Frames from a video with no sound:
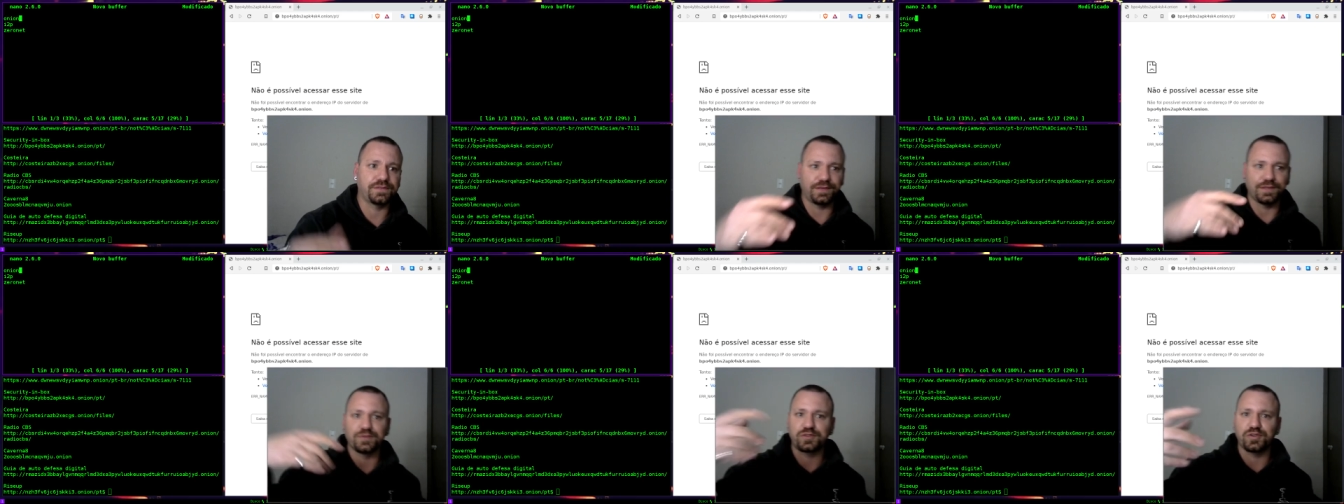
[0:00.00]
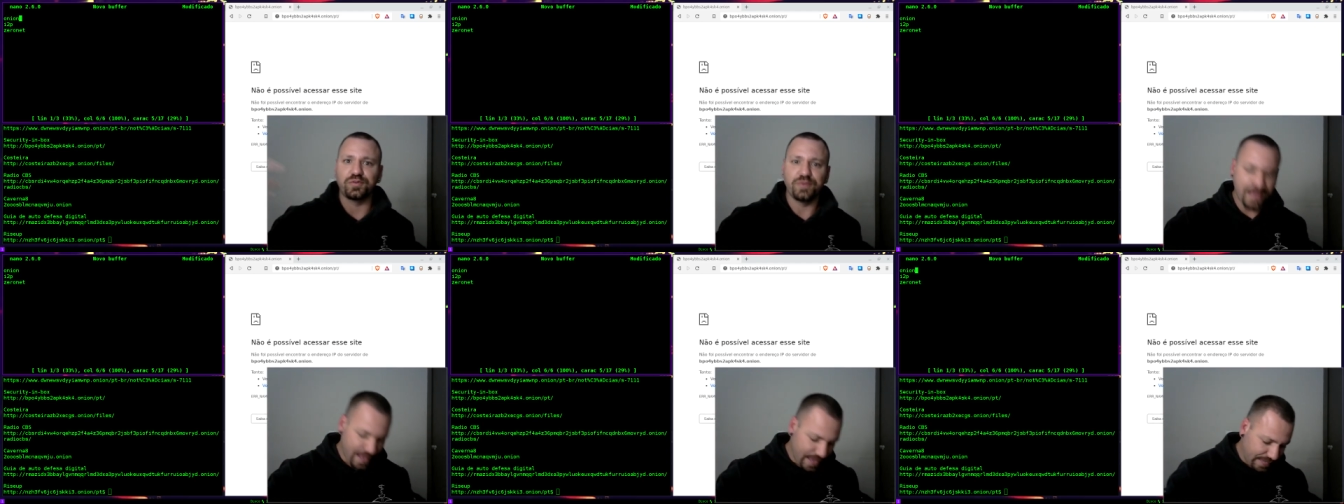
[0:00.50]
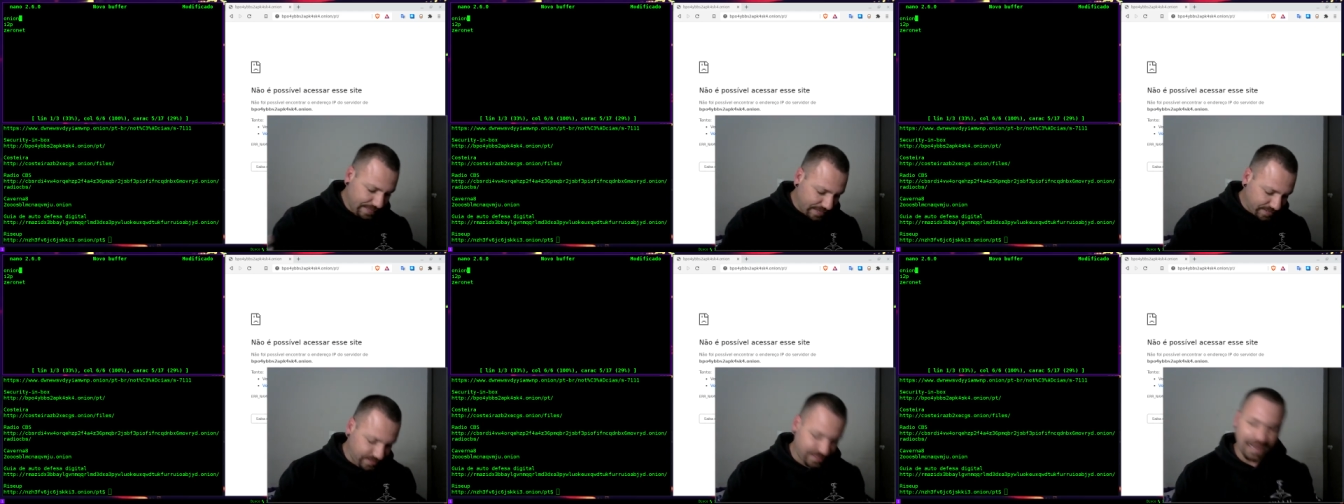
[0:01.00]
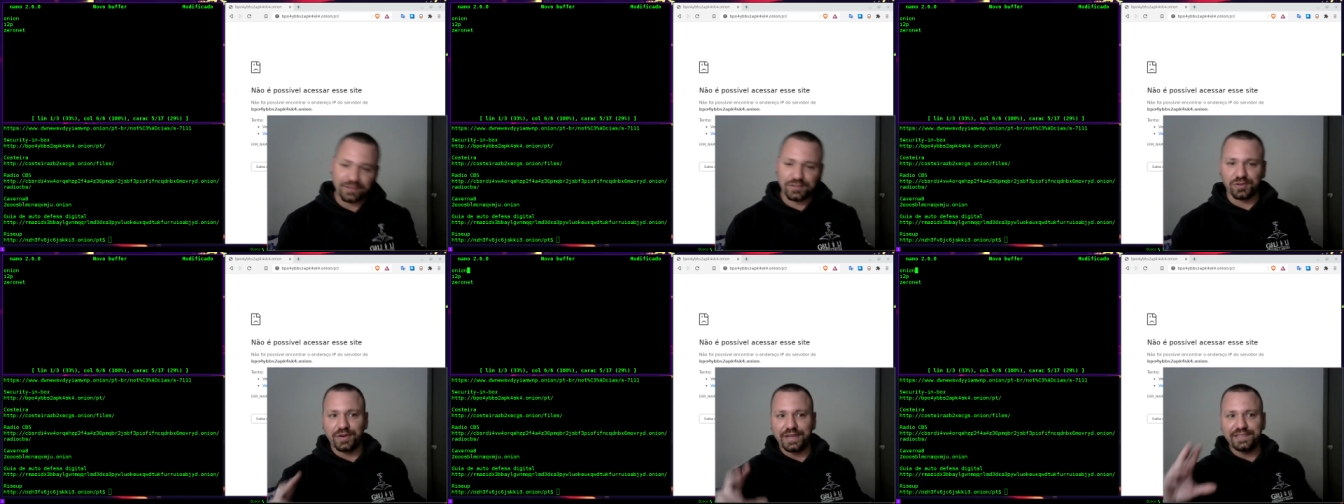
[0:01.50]
Que não são indexados,
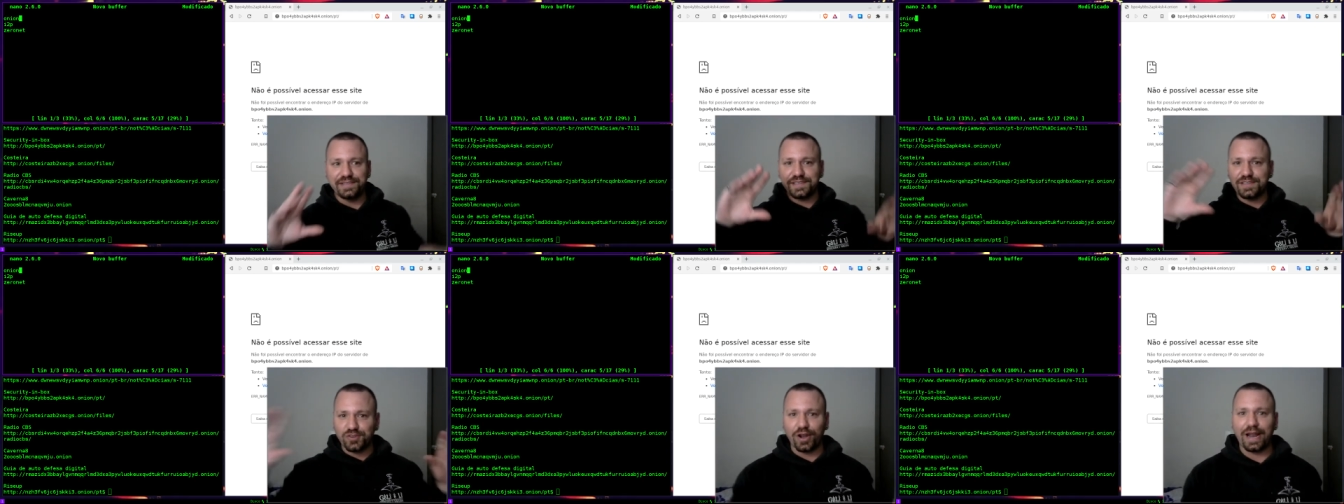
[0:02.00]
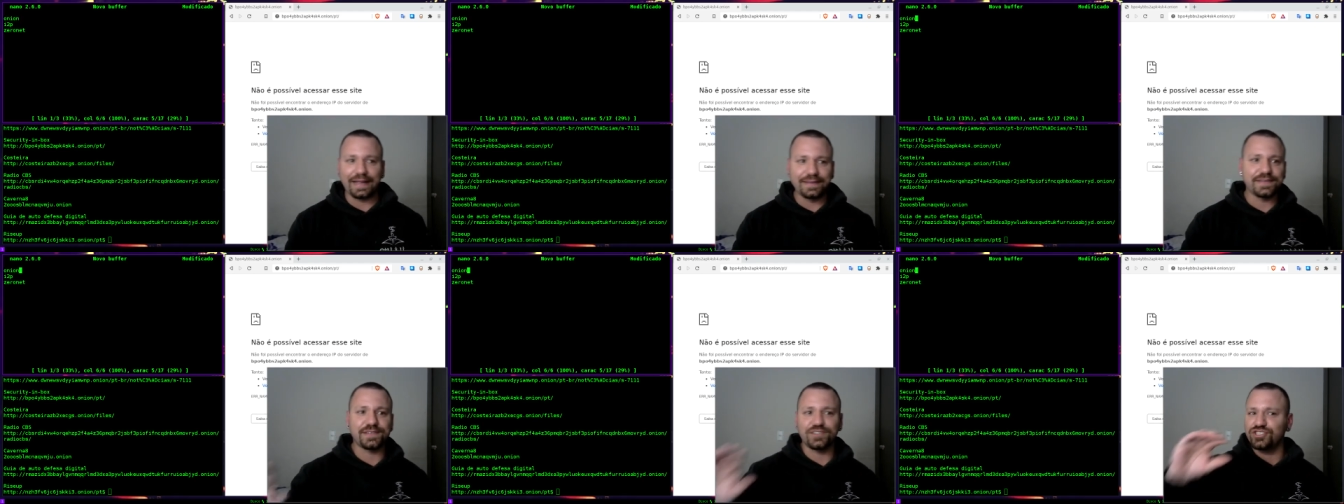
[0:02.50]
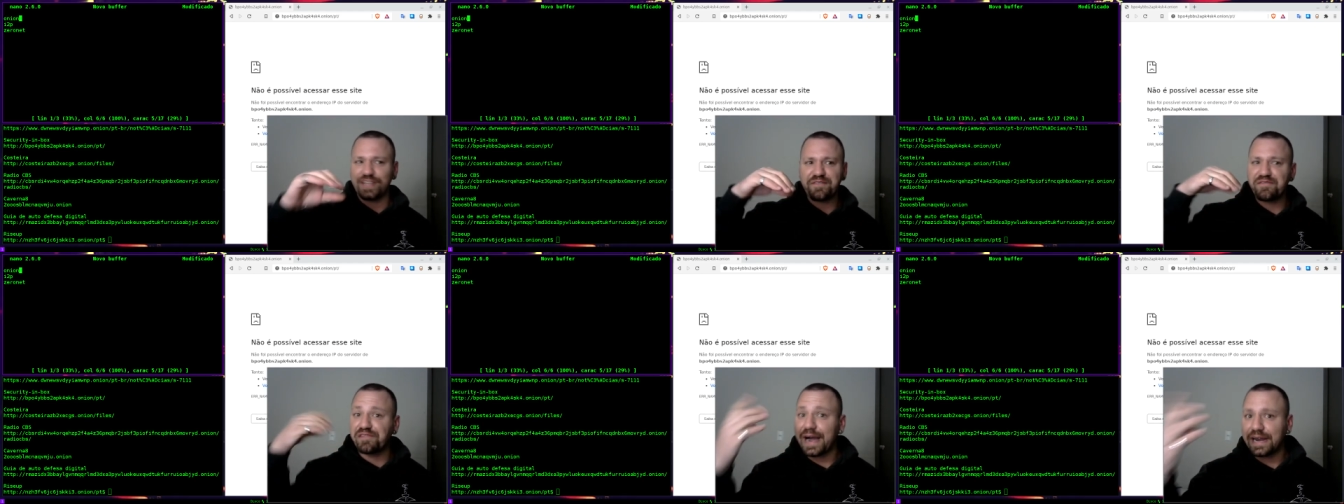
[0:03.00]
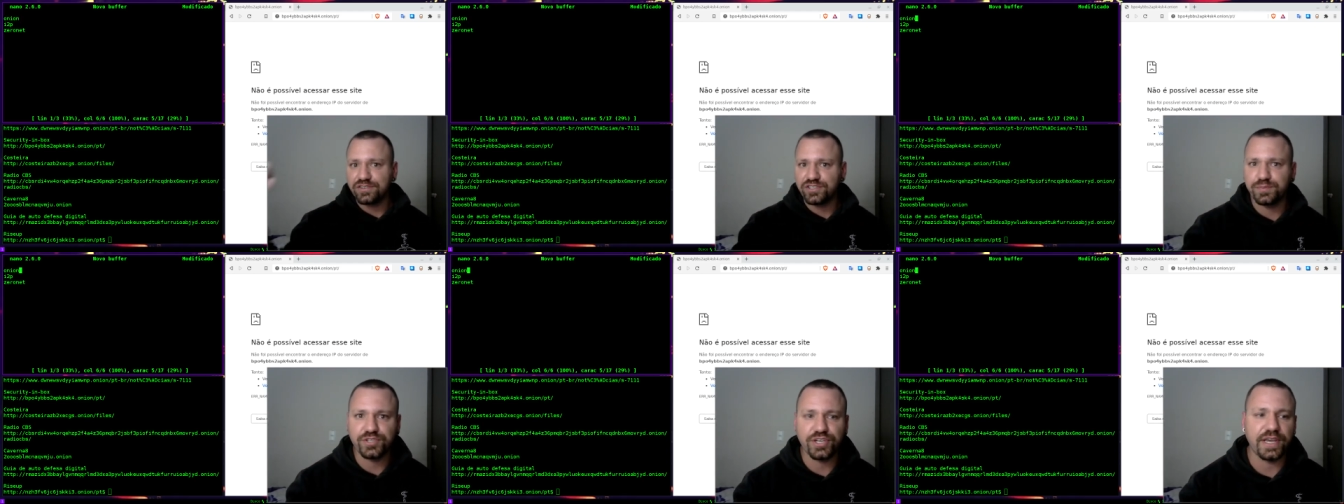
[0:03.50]
são redes isoladas. A gente tem vários
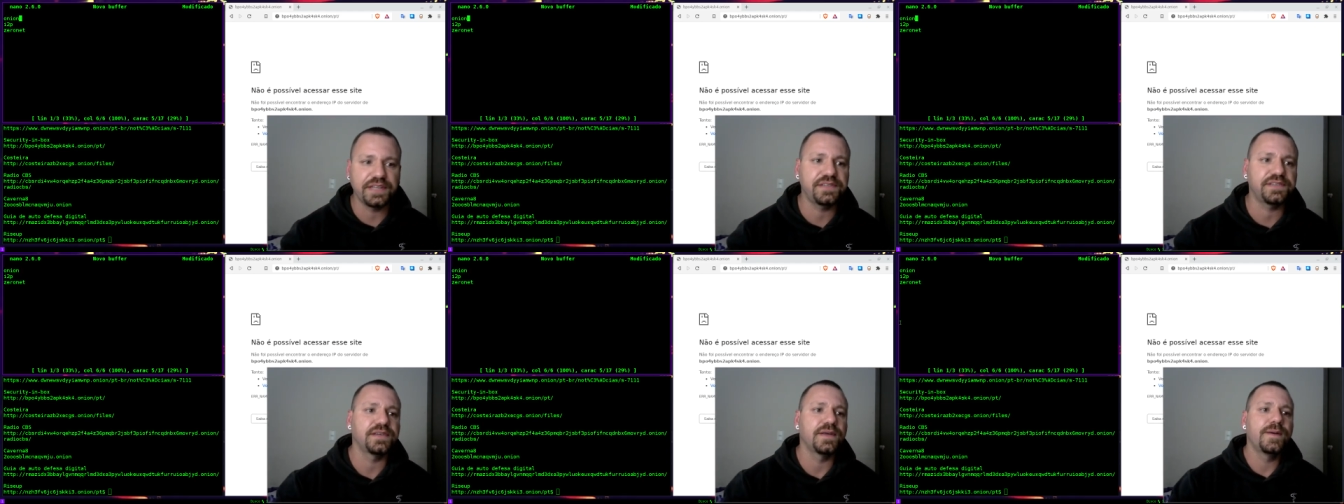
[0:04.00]
tipos de redes